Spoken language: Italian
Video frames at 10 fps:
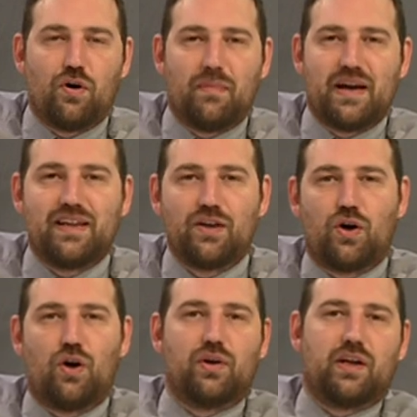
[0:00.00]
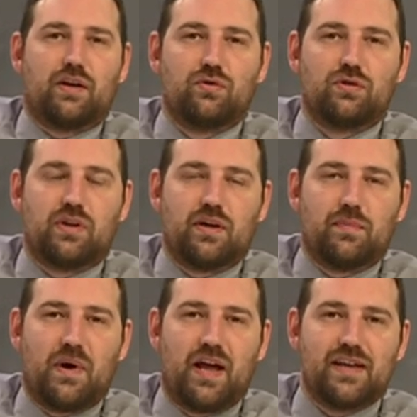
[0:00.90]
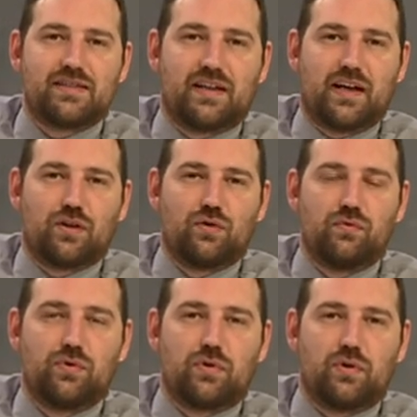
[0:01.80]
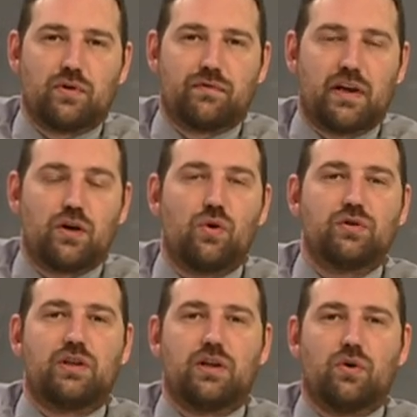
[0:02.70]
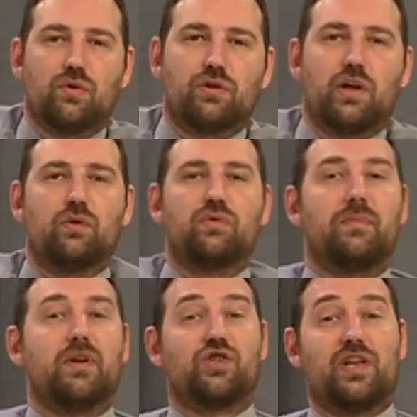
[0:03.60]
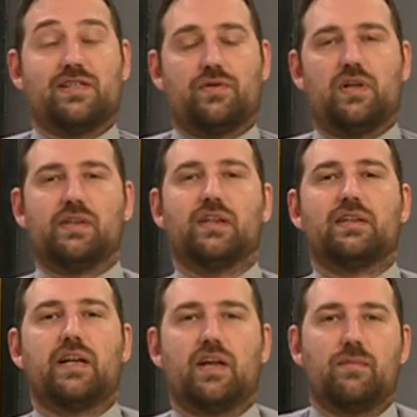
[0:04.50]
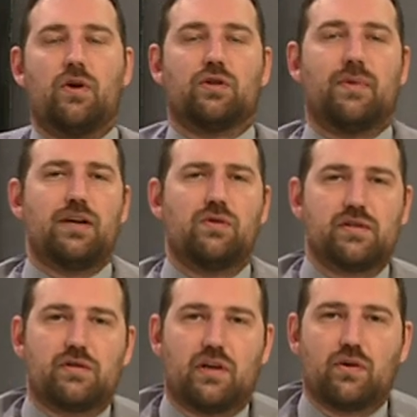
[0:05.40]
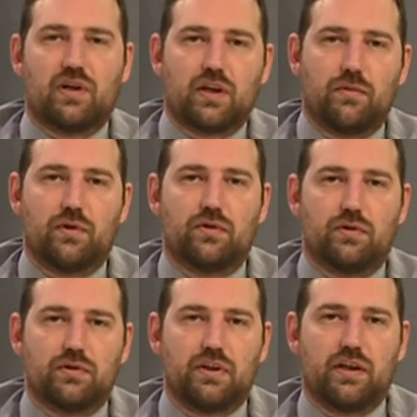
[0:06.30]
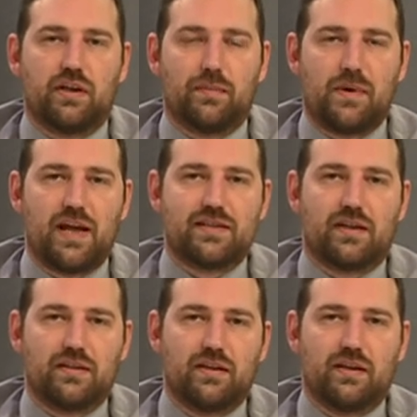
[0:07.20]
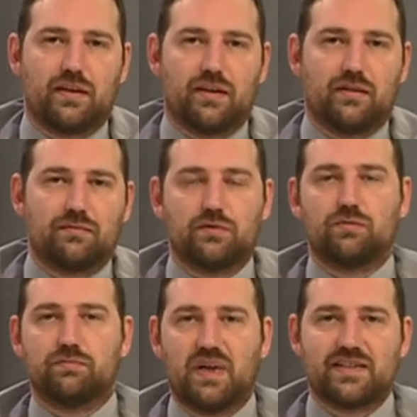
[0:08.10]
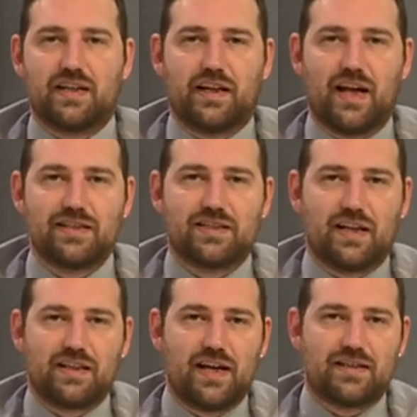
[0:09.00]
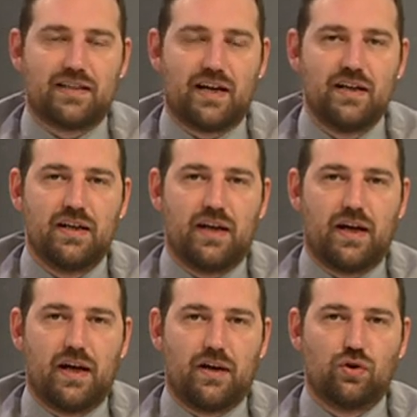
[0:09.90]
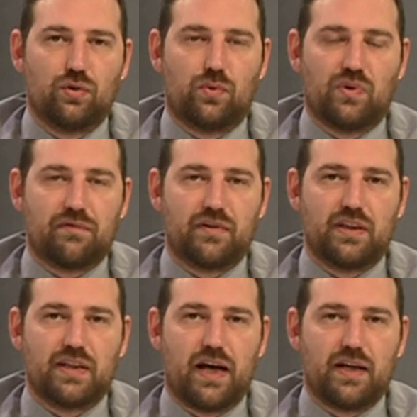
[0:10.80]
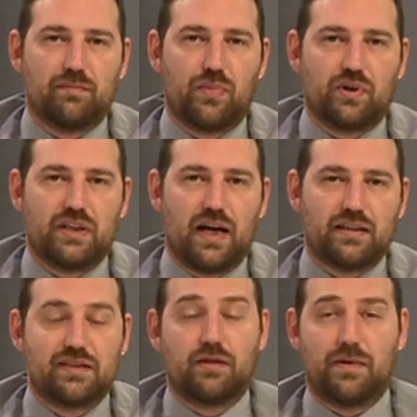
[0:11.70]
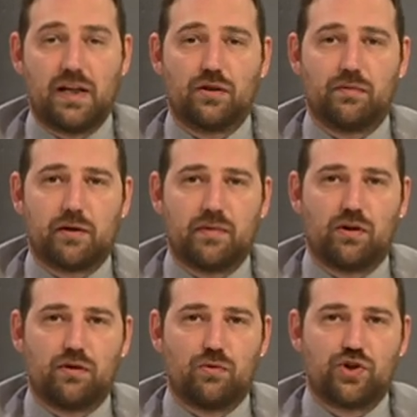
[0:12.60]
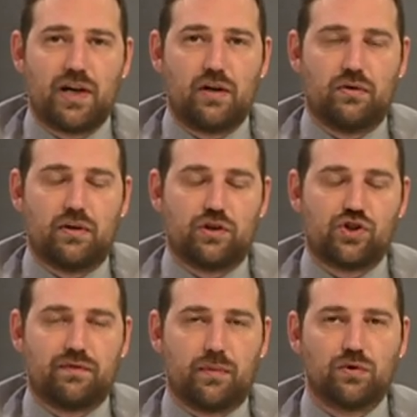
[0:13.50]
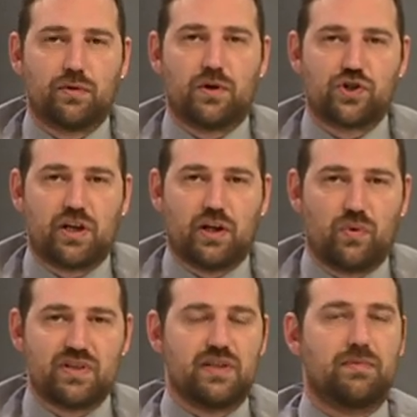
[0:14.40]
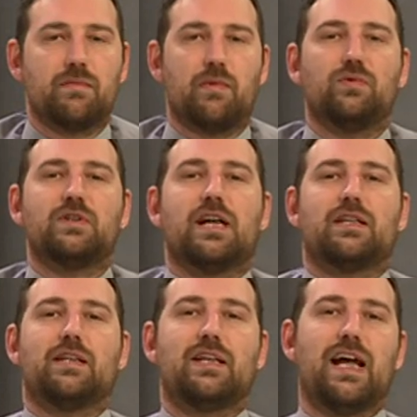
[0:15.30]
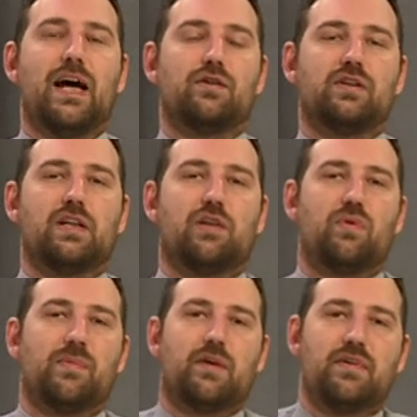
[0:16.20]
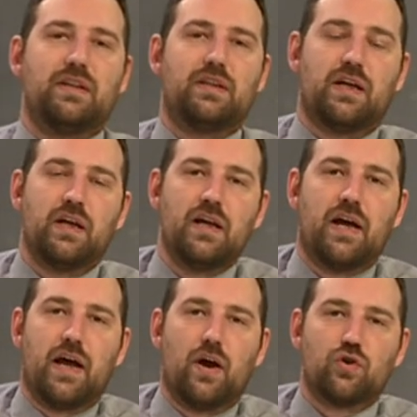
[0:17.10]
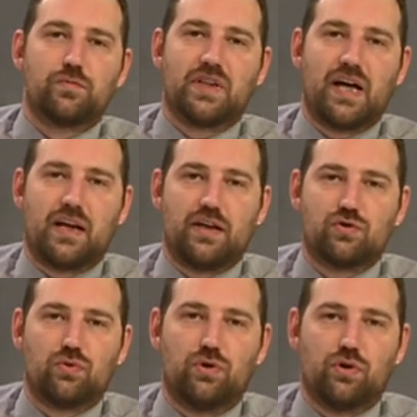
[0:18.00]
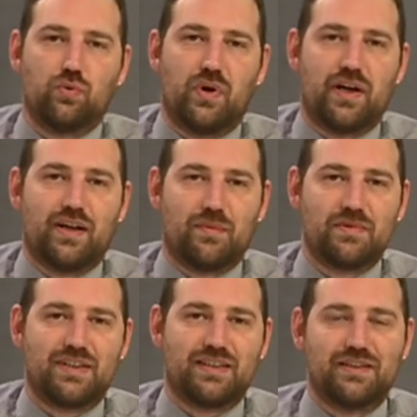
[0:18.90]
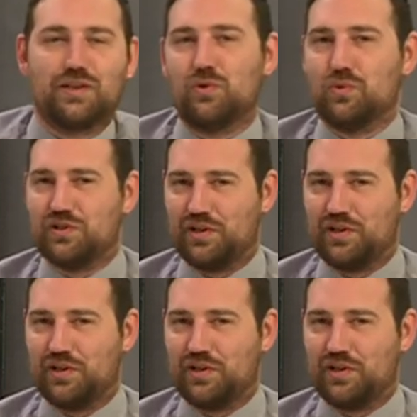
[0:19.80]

malinconica di un paese che ha dovuto fare i conti con un'emergenza, quella del terremoto, ma è una storia in qualche modo di ripresa, di, di un paese che rialza la testa eh, dopo una ferita importante. Stiamo parlando di Barberino di Mugello e ci fa molto piacere in queste prime puntate dell'anno del 2020 eh, ospitare in studio due rappresentanti illustri